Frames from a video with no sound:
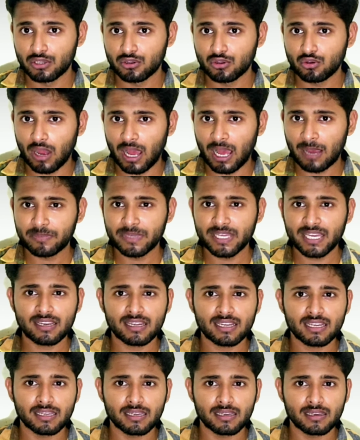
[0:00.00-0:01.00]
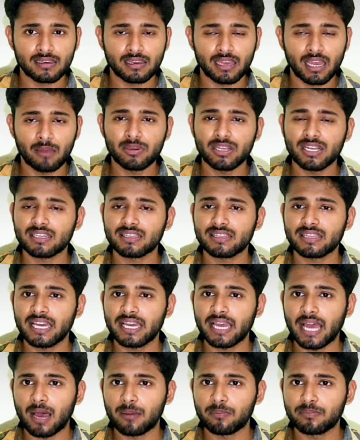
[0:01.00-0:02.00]
तो आप क्या करेंगे हमें लगता
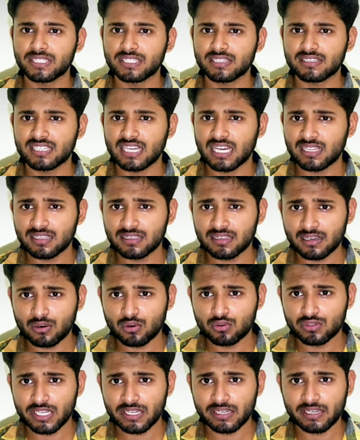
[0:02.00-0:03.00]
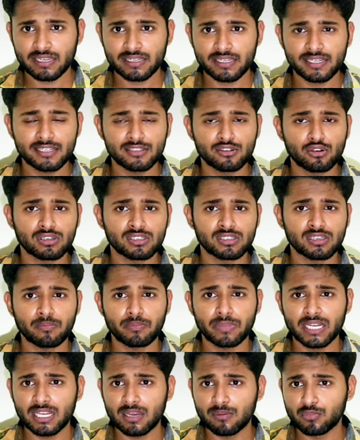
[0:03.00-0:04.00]
है आप में से ज़्यादातर लोग ये कहेंगे कि डॉक्टर साहब
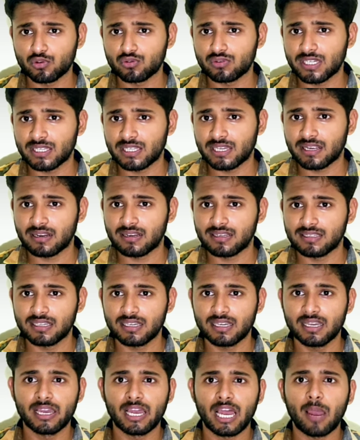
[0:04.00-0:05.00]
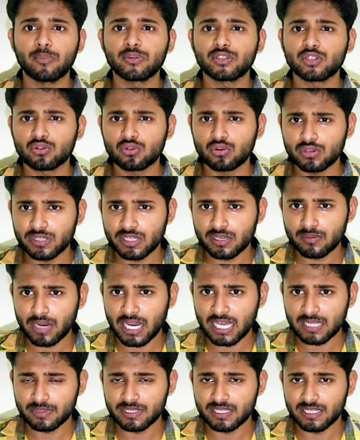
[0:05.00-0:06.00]
पहले आप उन्हें देख लीजिए हमें तो थोड़ी देर
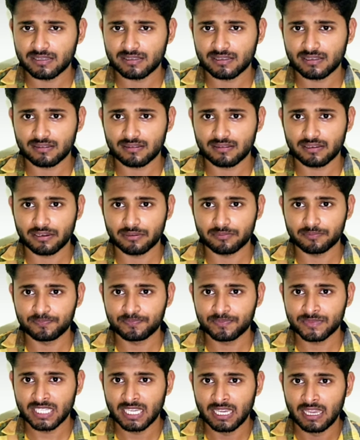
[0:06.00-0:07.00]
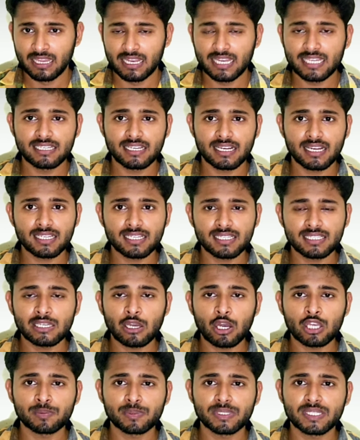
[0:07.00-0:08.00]
बाद भी देख सकते हैं लेकिन अगर किसी
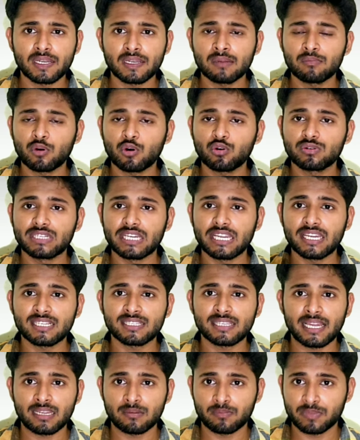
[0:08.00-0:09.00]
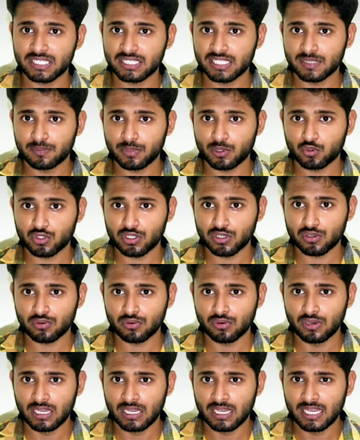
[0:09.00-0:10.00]
हॉस्पिटल में बहुत ढेर सारे पेशेंट पहुँचे हों
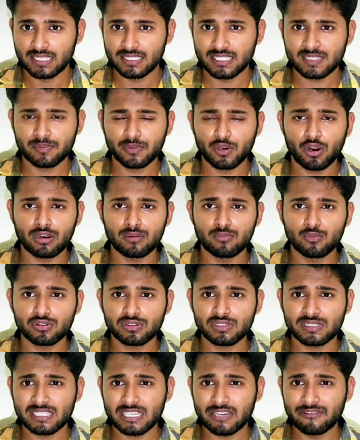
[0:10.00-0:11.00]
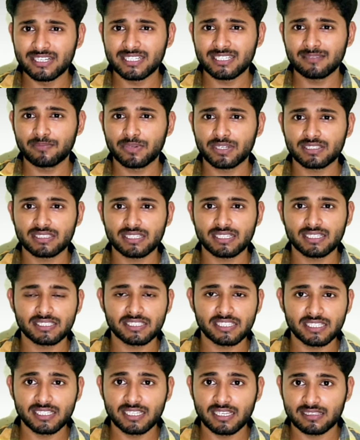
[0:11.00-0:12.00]
जिसमें ऑलमोस्ट सेवेंटी परसेंट
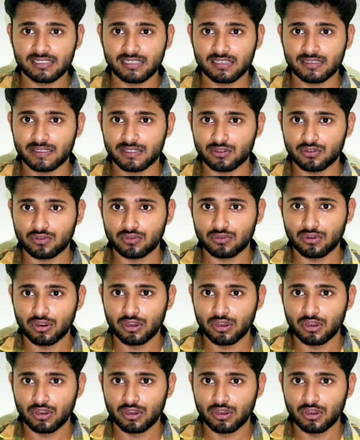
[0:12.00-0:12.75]
सीरियस केसेज हों